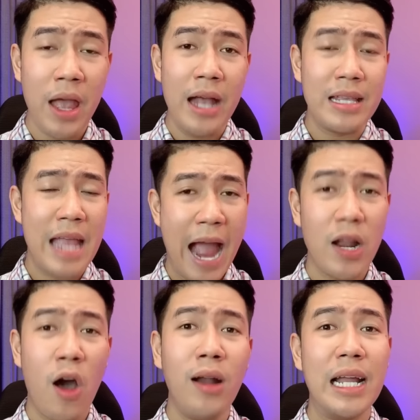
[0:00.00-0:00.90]
nhà
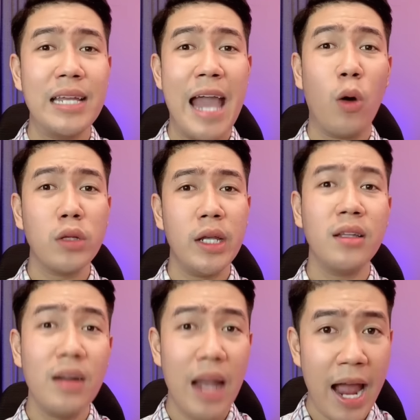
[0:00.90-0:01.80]
đó là nhà của chị
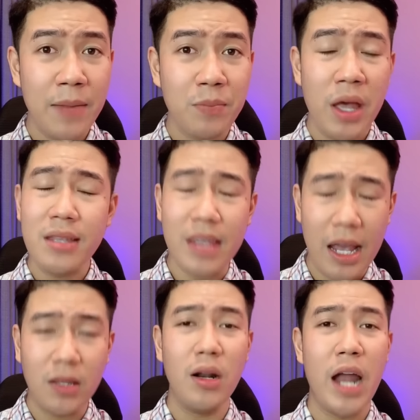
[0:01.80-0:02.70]
tư lệ chị
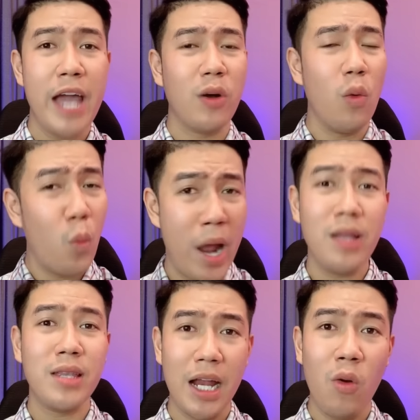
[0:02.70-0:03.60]
tư lệ cũng quen với
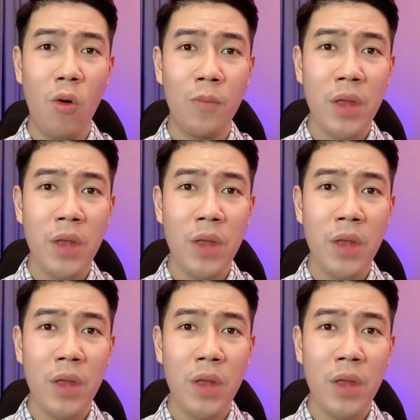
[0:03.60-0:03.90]
chị luôn